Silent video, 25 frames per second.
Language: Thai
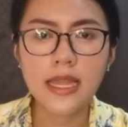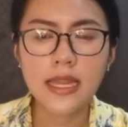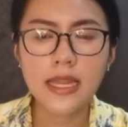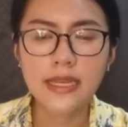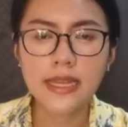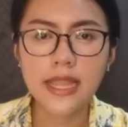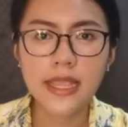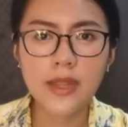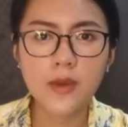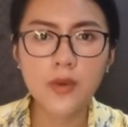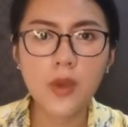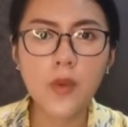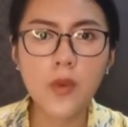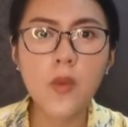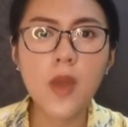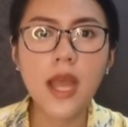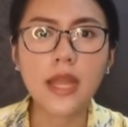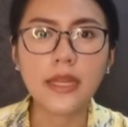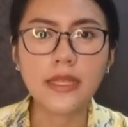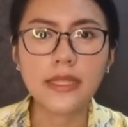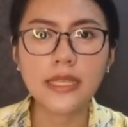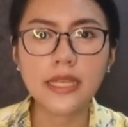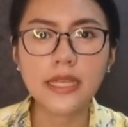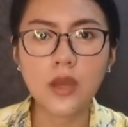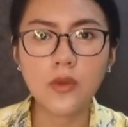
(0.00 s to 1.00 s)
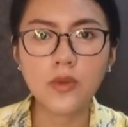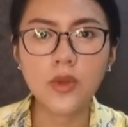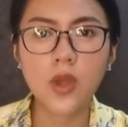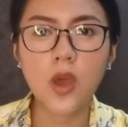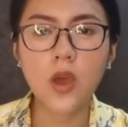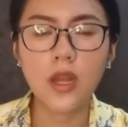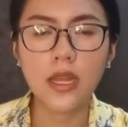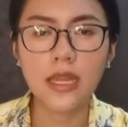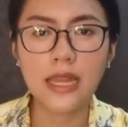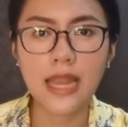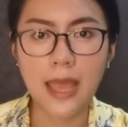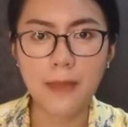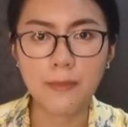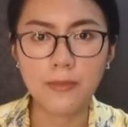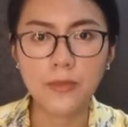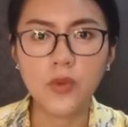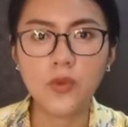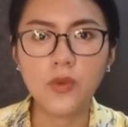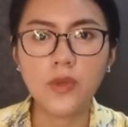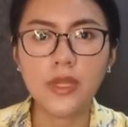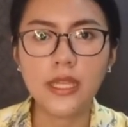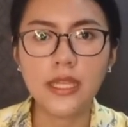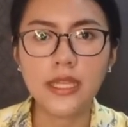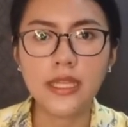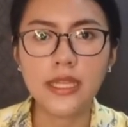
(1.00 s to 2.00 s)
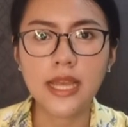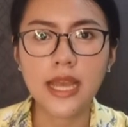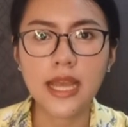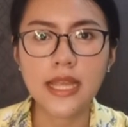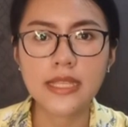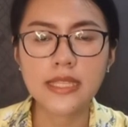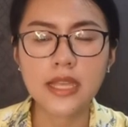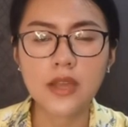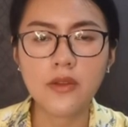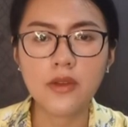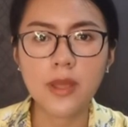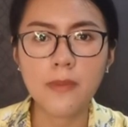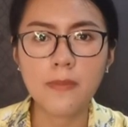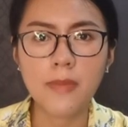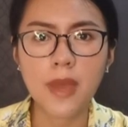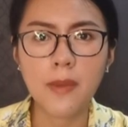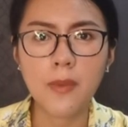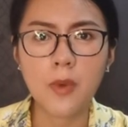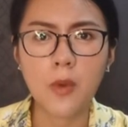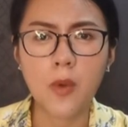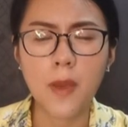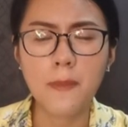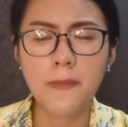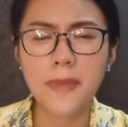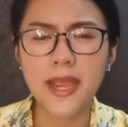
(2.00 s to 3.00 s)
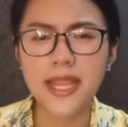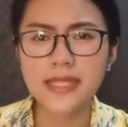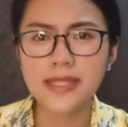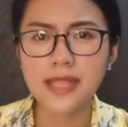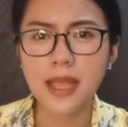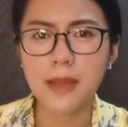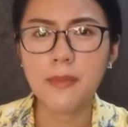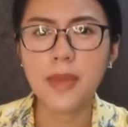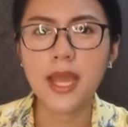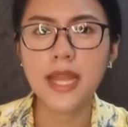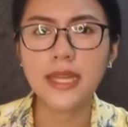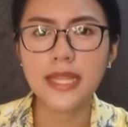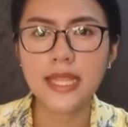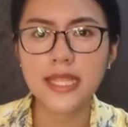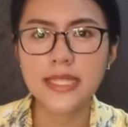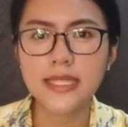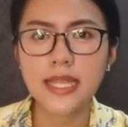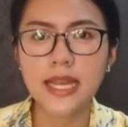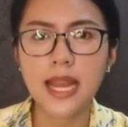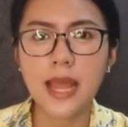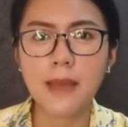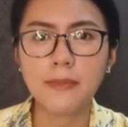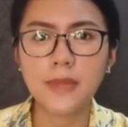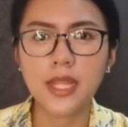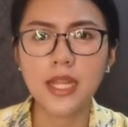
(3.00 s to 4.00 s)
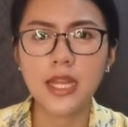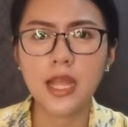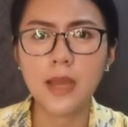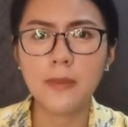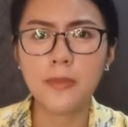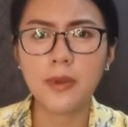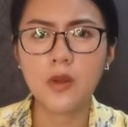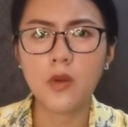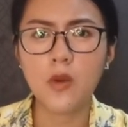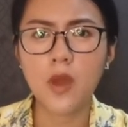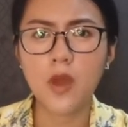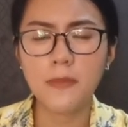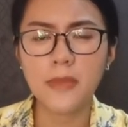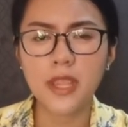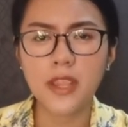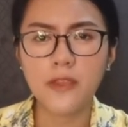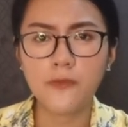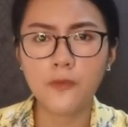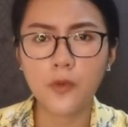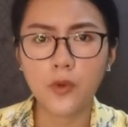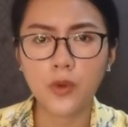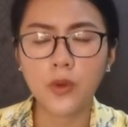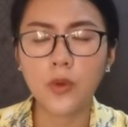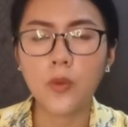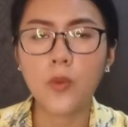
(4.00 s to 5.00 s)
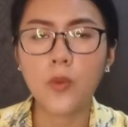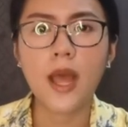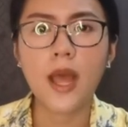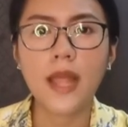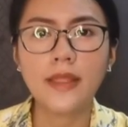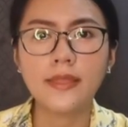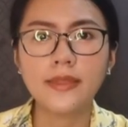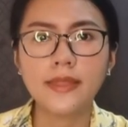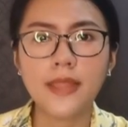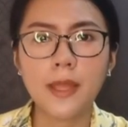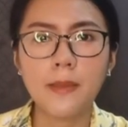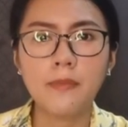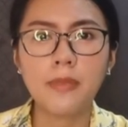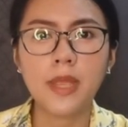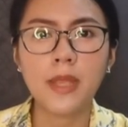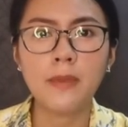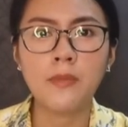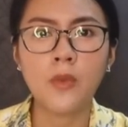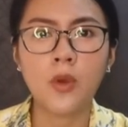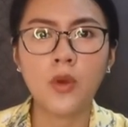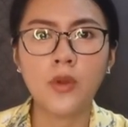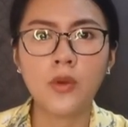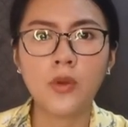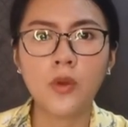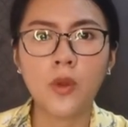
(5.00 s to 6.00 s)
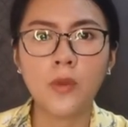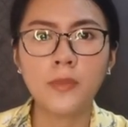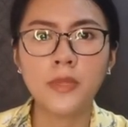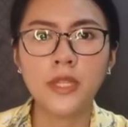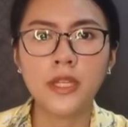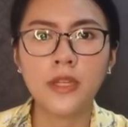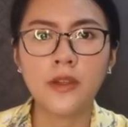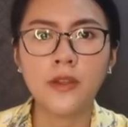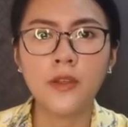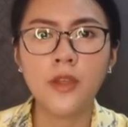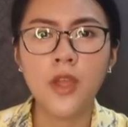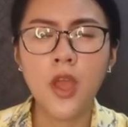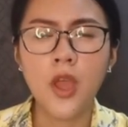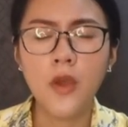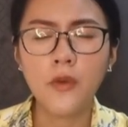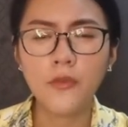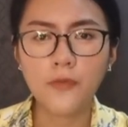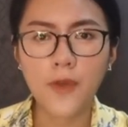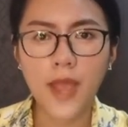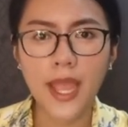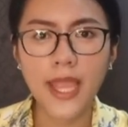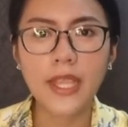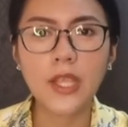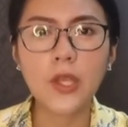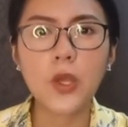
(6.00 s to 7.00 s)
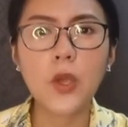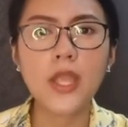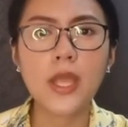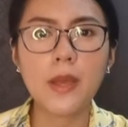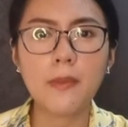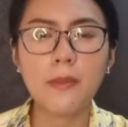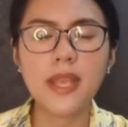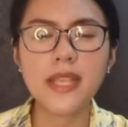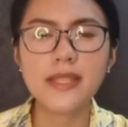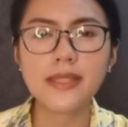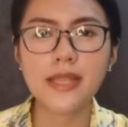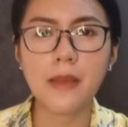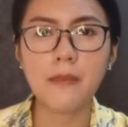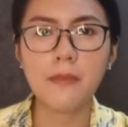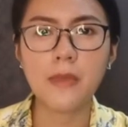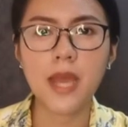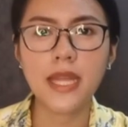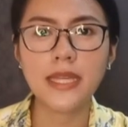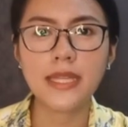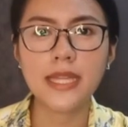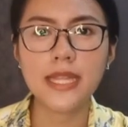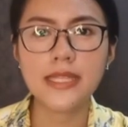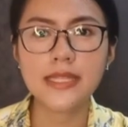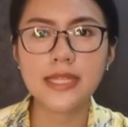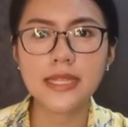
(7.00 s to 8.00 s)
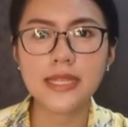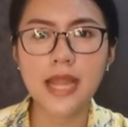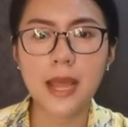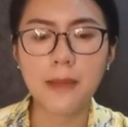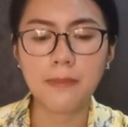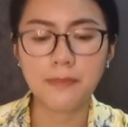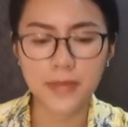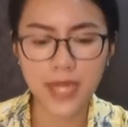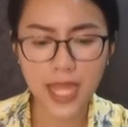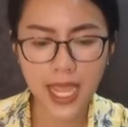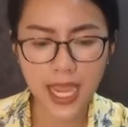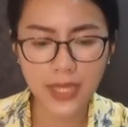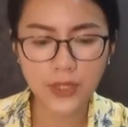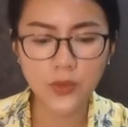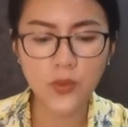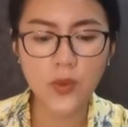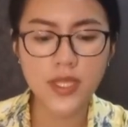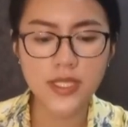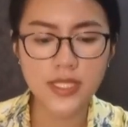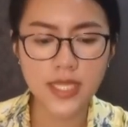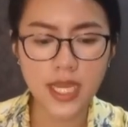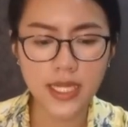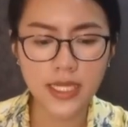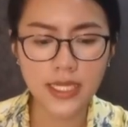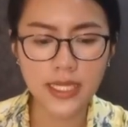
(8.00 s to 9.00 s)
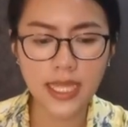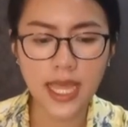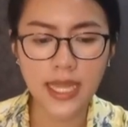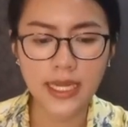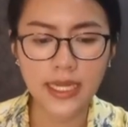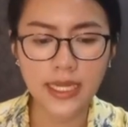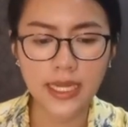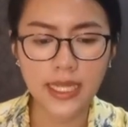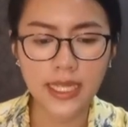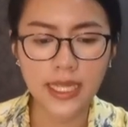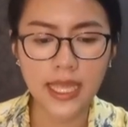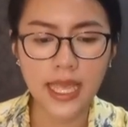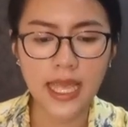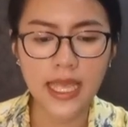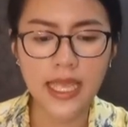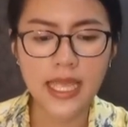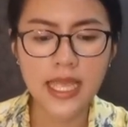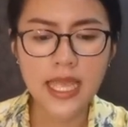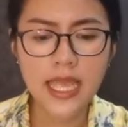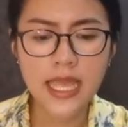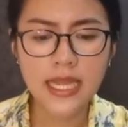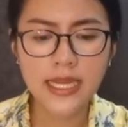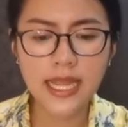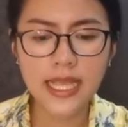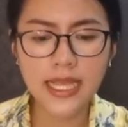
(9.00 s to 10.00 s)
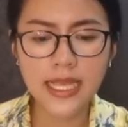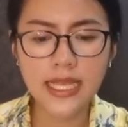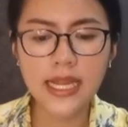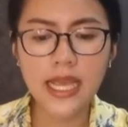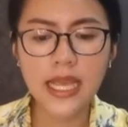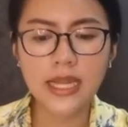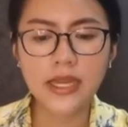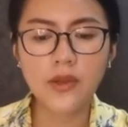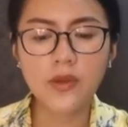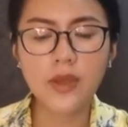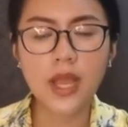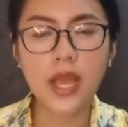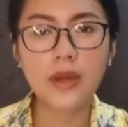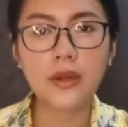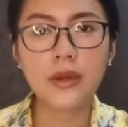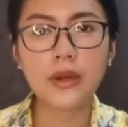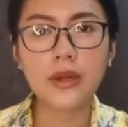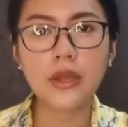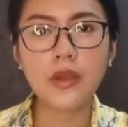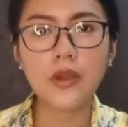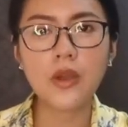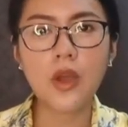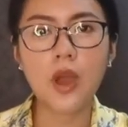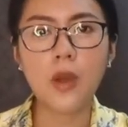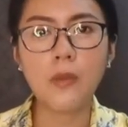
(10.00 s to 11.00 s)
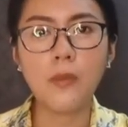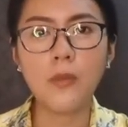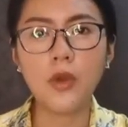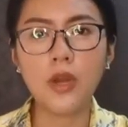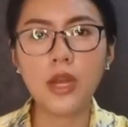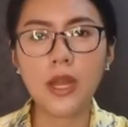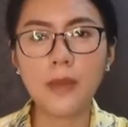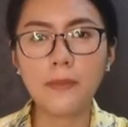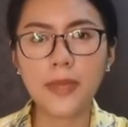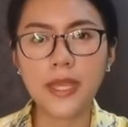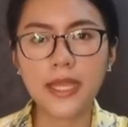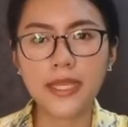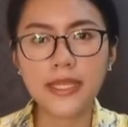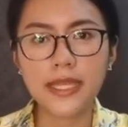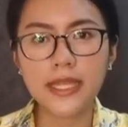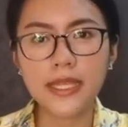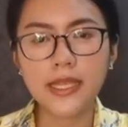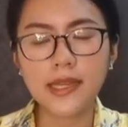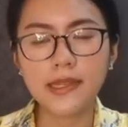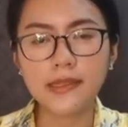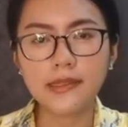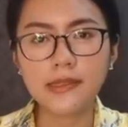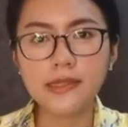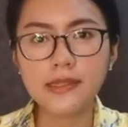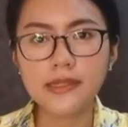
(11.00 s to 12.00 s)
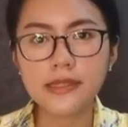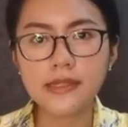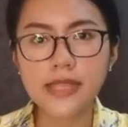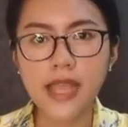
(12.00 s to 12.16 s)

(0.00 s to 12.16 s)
ในระหว่างที่เขานอนหลับอยู่นี้นะคะชาวเนปาลบอกว่าไม่สามารถที่จะหลับได้เลย เพราะว่ามีฝุ่นวันเต็มไปหมดรวมถึงไฟก็ยังไม่สามารถที่จะดับได้ด้วยเช่นกันนะคะ ในขณะเดียวกันเรื่องของมลพิษที่เกิดขึ้น